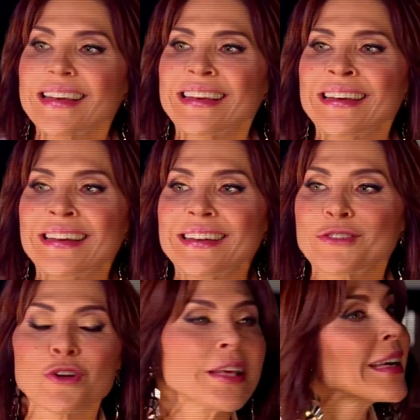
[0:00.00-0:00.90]
y
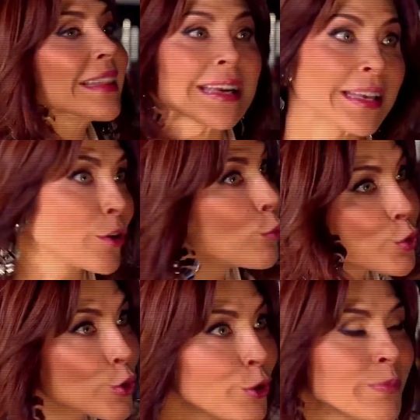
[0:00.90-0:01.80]
yo le dije, te quiero
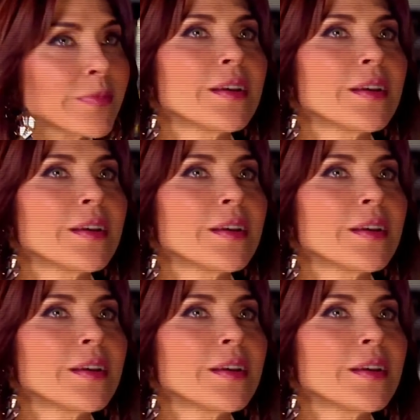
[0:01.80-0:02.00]
mucho